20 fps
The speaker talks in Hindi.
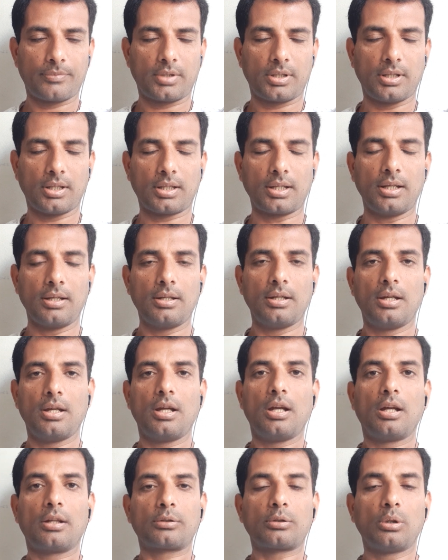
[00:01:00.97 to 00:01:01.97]
ठीक है
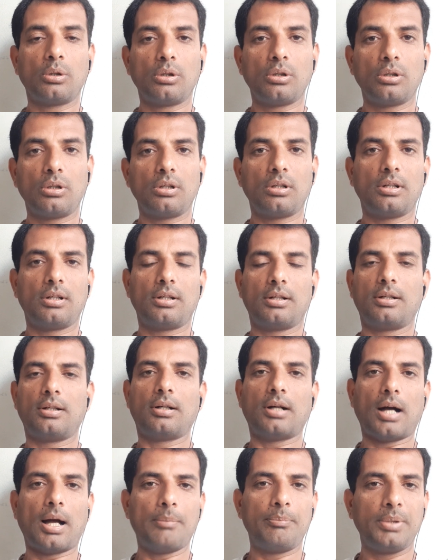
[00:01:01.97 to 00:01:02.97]
तो
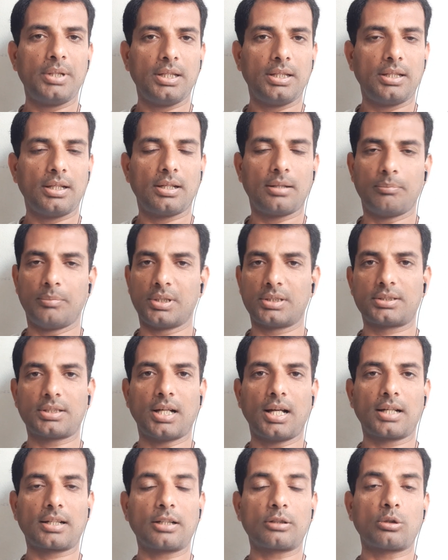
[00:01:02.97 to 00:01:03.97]
अभी
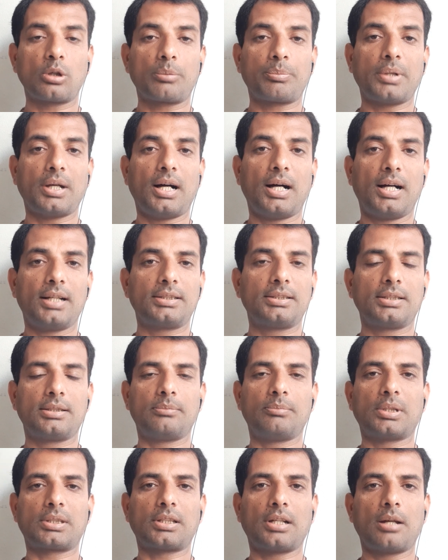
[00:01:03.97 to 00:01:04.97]
मिसाल के तौर पे आज
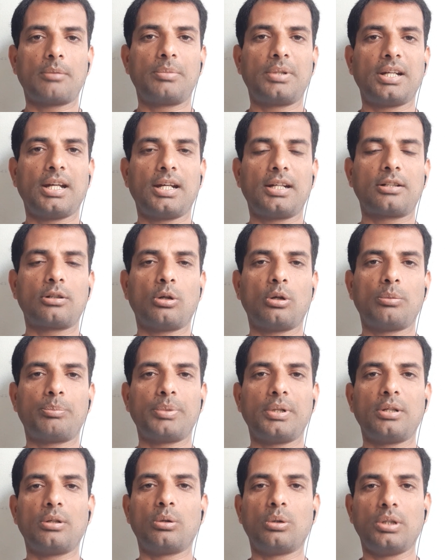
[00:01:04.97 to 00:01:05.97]
मतलब डेट
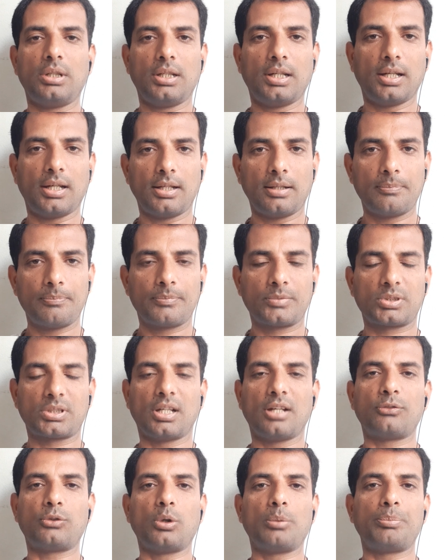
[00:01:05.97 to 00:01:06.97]
ओपन हुई है
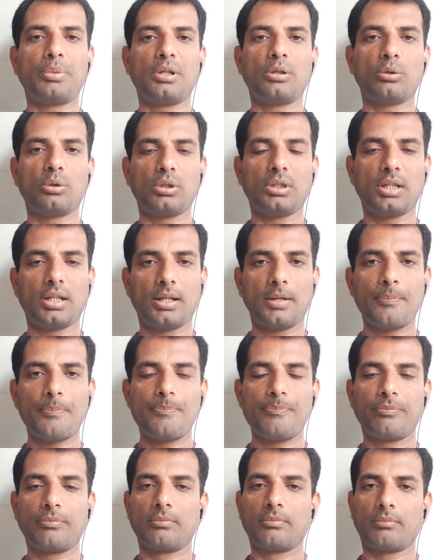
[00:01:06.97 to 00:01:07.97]
सेफ़ ओपन हुई है
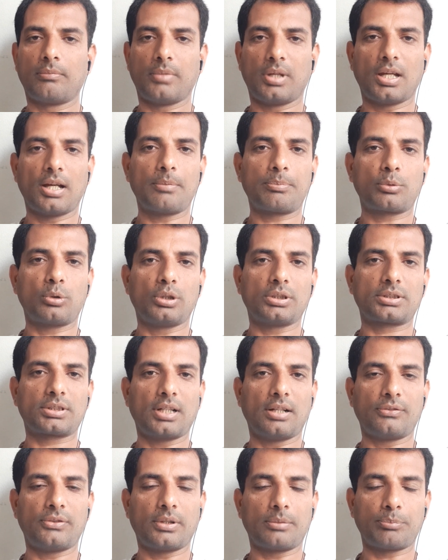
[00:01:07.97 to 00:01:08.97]
मैं आपको
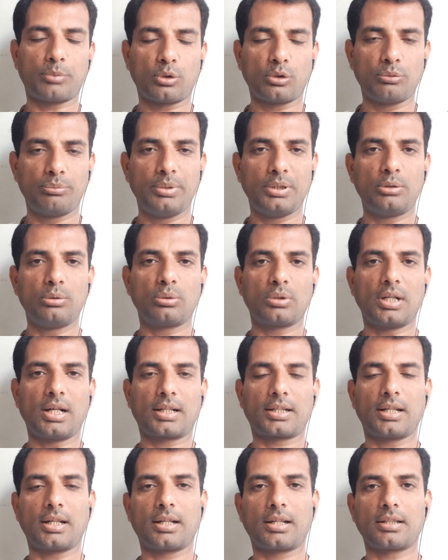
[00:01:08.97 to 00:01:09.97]
इसका फिर प्रूफ भी दूंगा
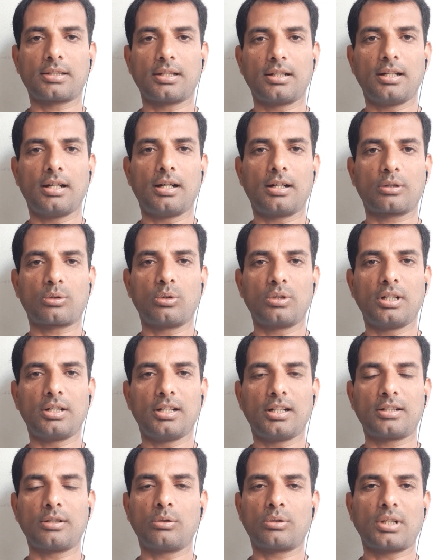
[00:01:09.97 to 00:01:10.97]
कि कितने लड़कों ने
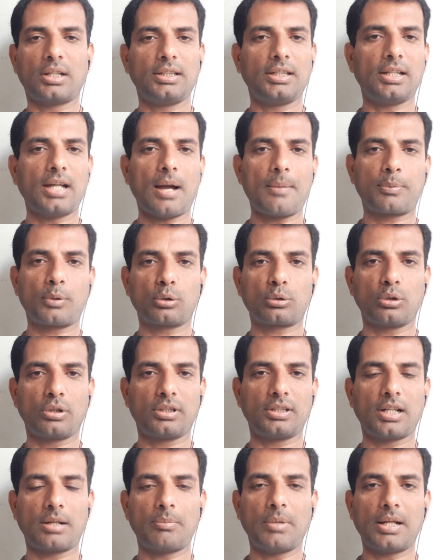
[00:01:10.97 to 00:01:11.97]
डेटें उठाई हैं आपको थोड़ी
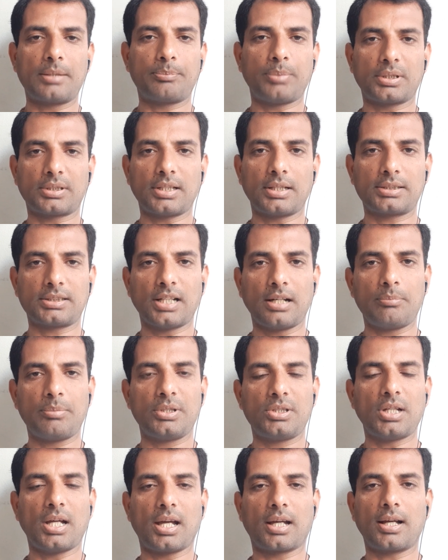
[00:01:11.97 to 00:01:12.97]
देर बाद पता चल भी
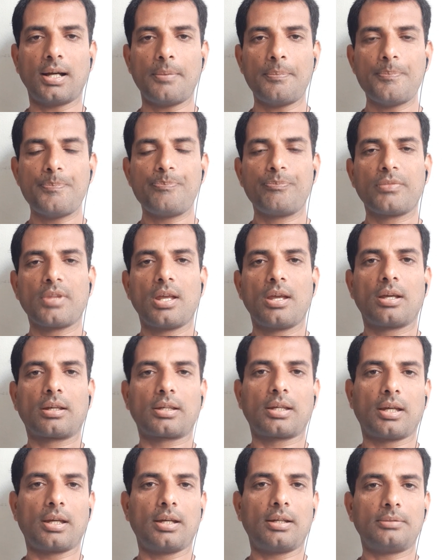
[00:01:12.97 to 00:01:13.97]
जाएगा
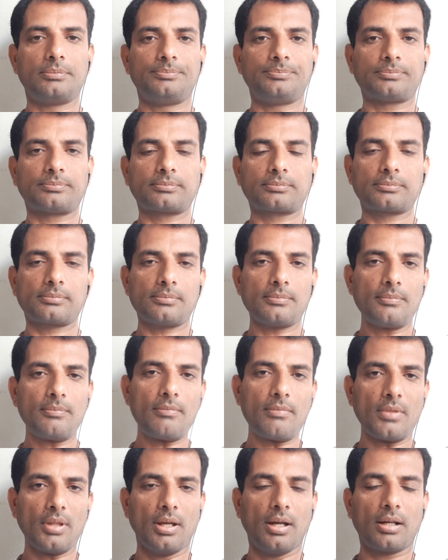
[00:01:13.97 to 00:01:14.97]

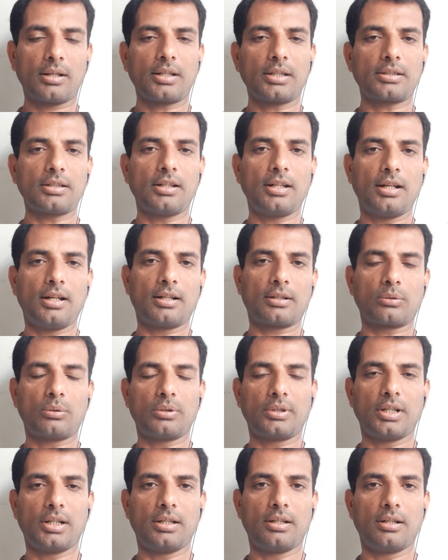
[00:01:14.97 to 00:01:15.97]
कि कितने लड़कों
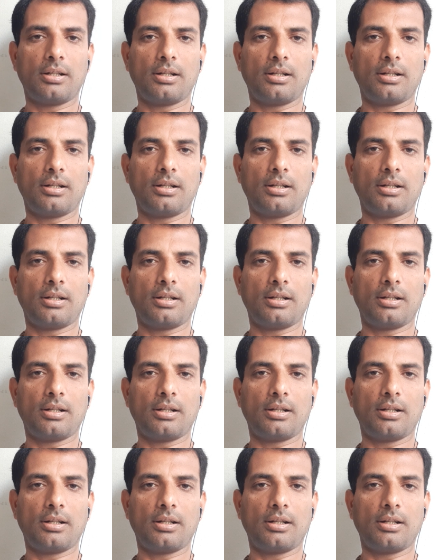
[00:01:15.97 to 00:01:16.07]
ने